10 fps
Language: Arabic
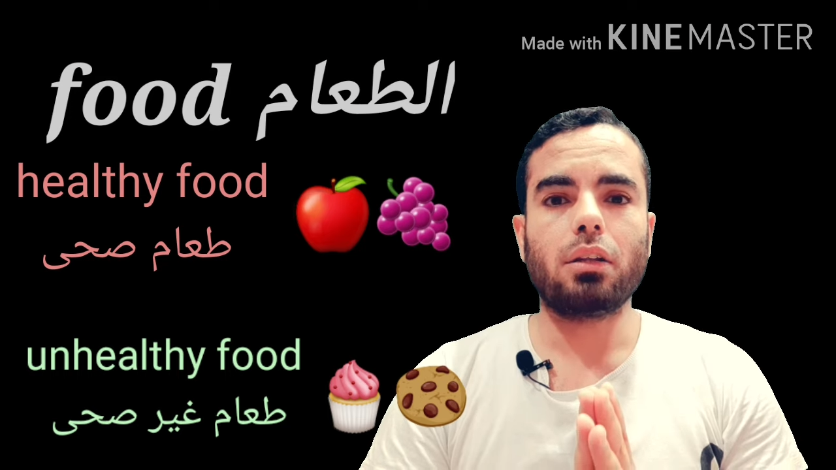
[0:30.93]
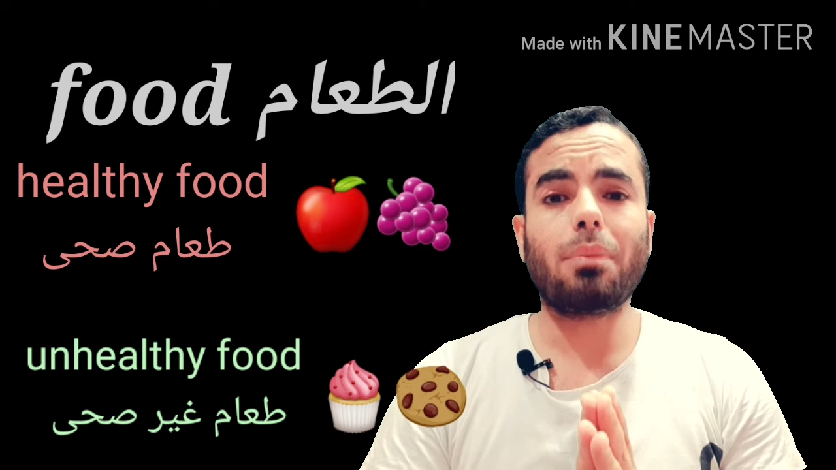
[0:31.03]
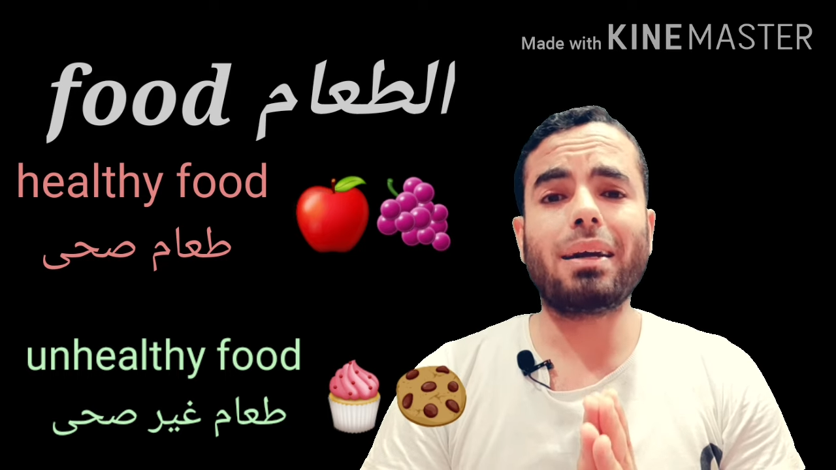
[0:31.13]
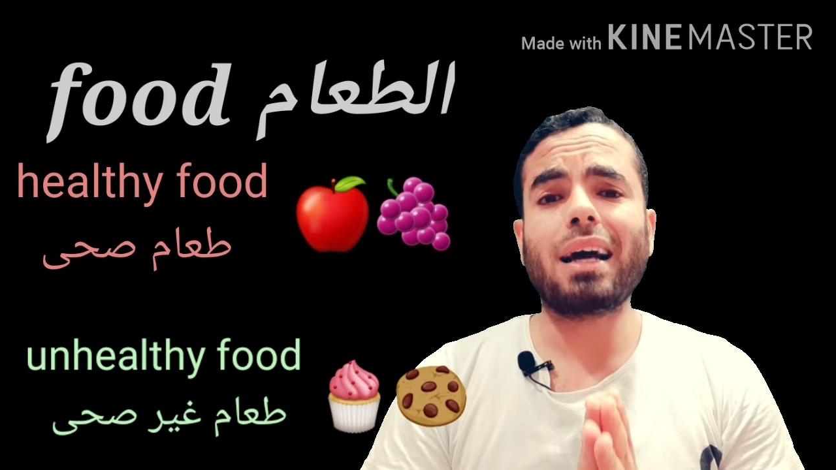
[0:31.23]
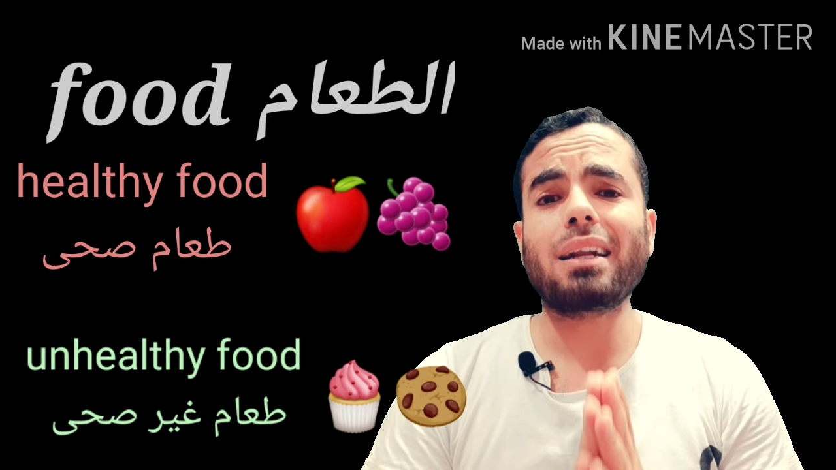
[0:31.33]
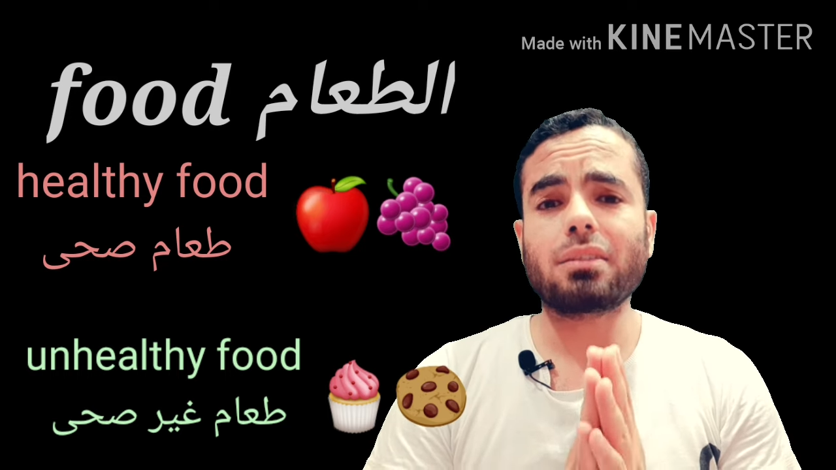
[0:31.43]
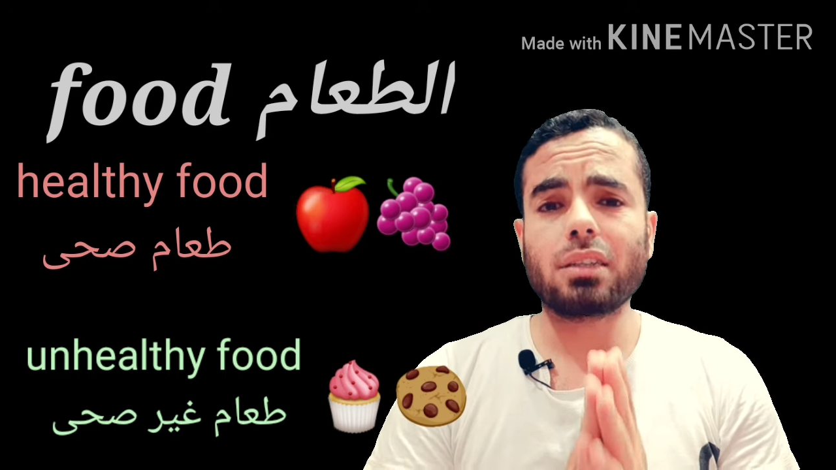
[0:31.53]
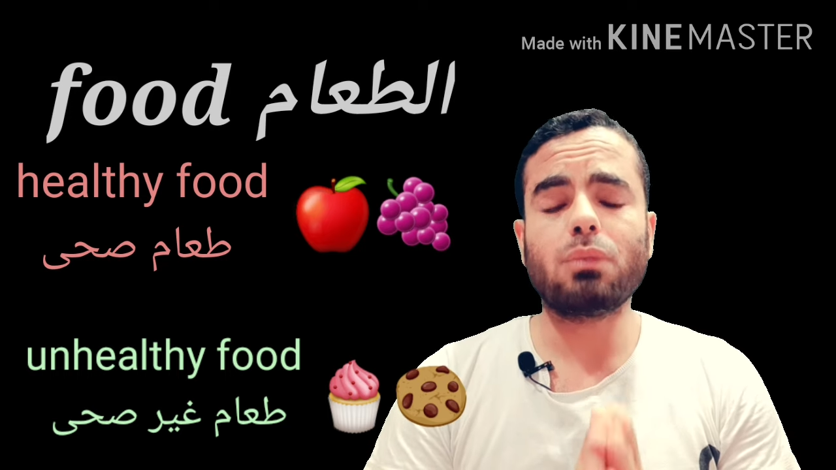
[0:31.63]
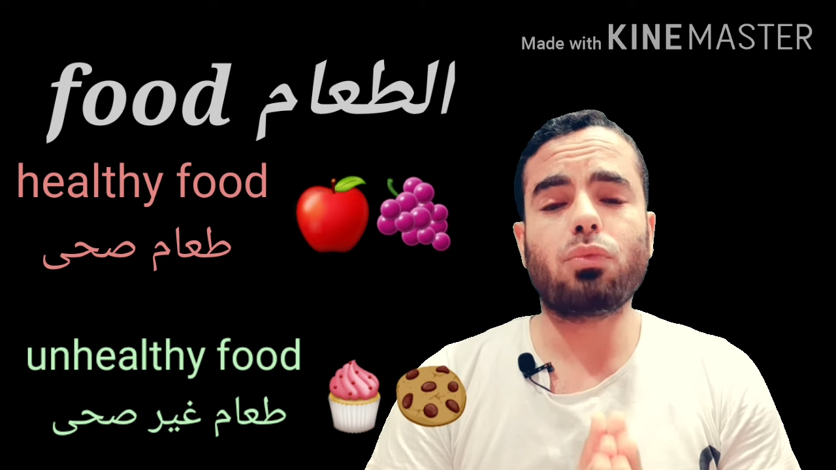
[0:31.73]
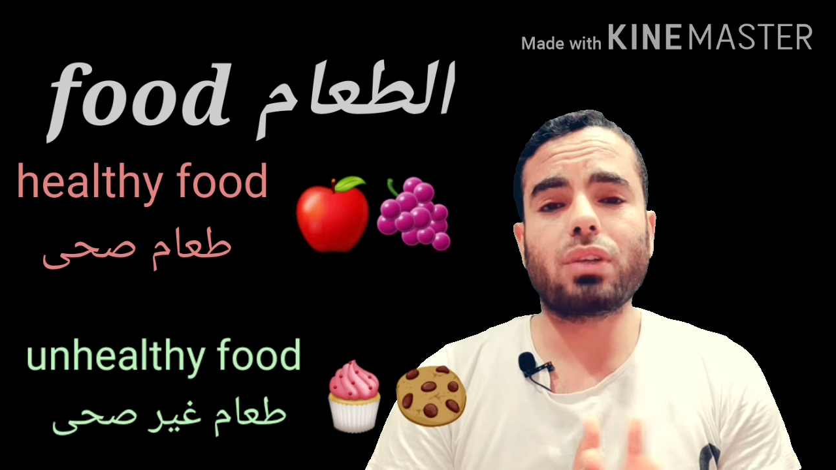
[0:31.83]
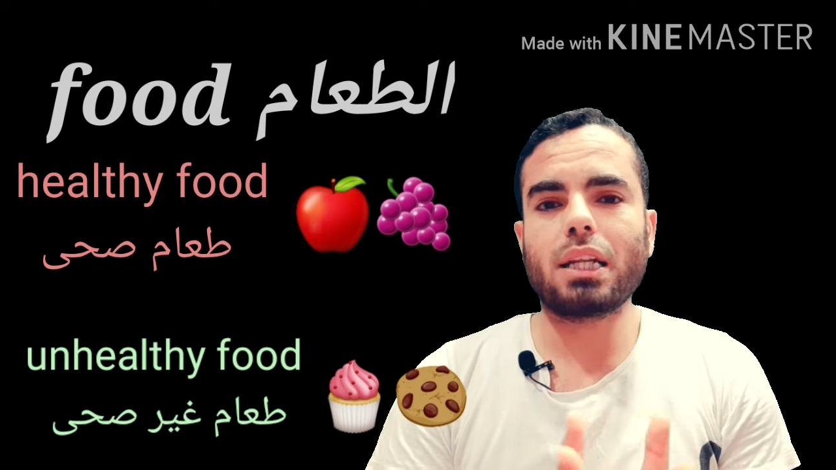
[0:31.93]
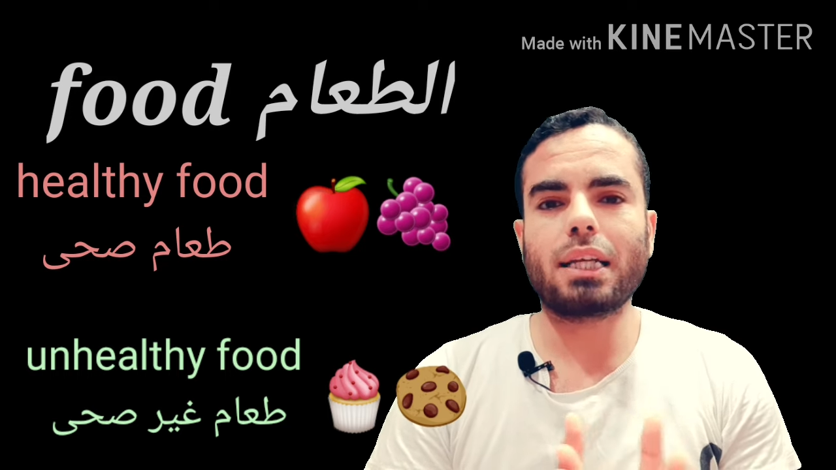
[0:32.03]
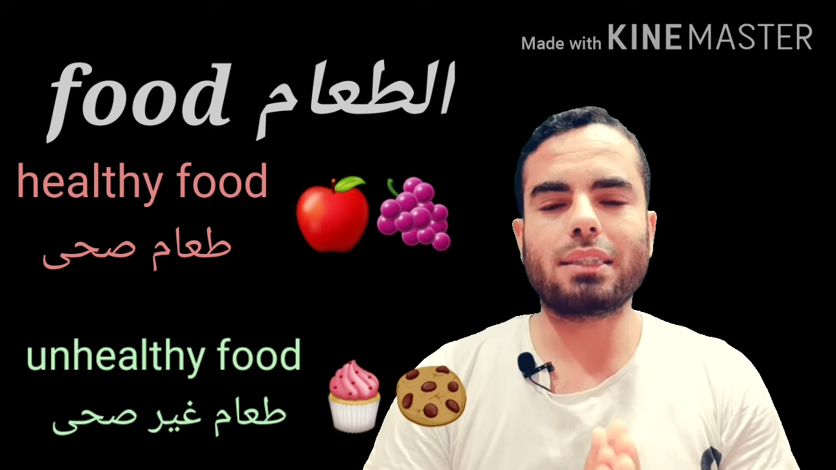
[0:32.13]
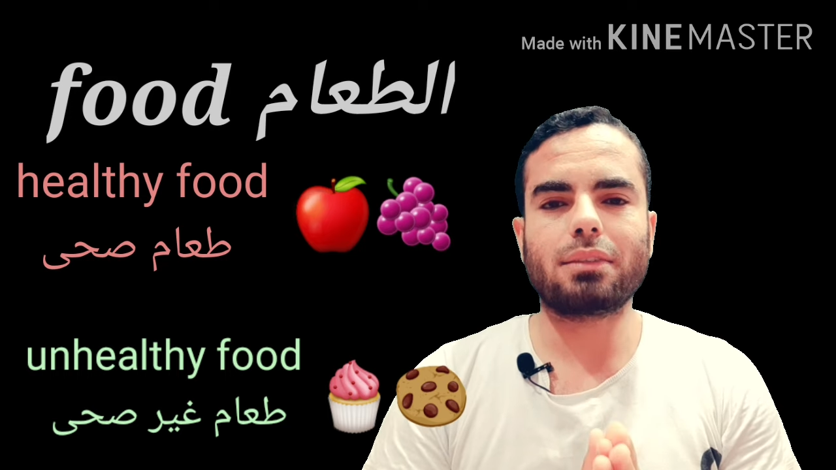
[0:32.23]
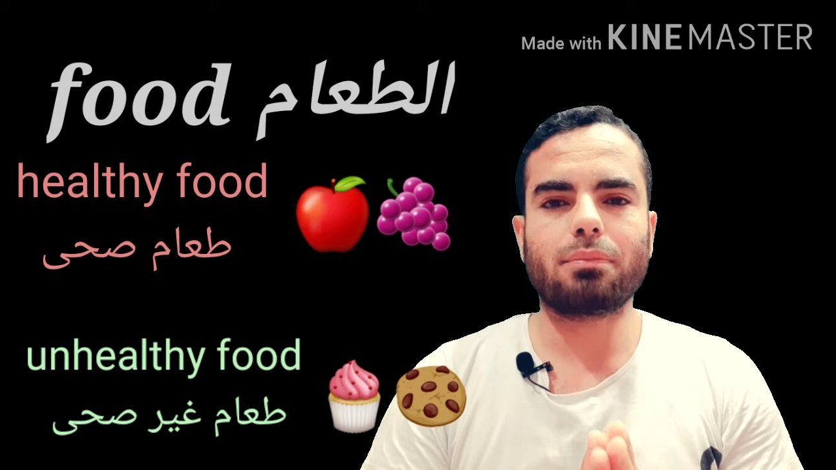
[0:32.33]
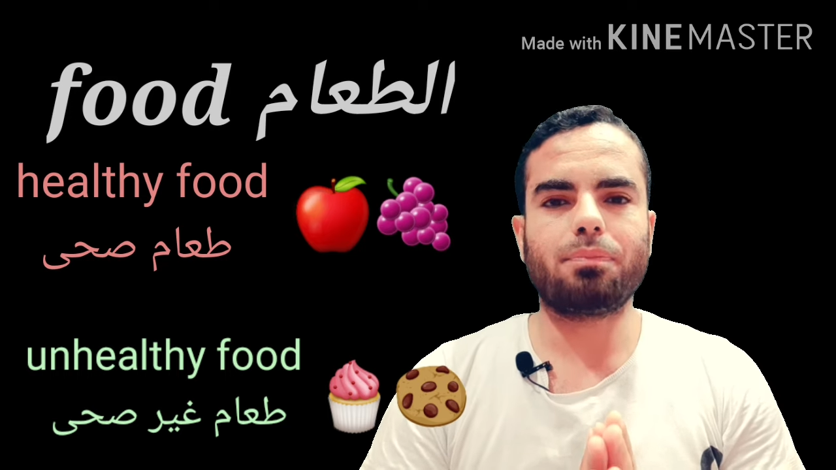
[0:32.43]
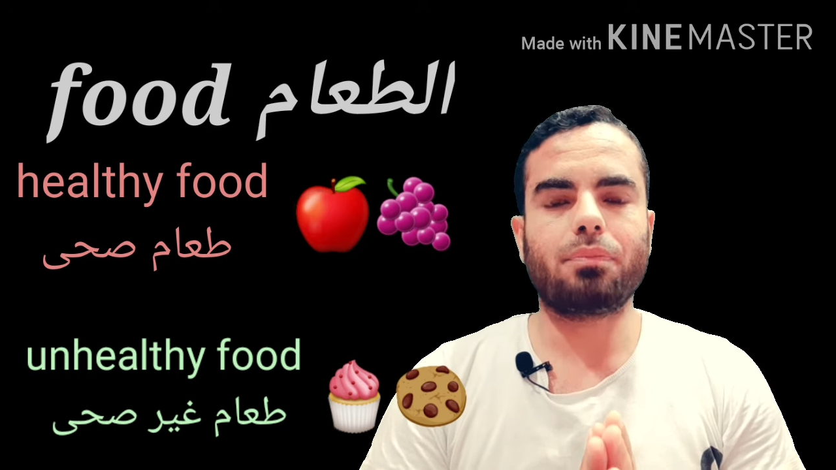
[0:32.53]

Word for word: طبعا الأكل الصحي مفيد للجسم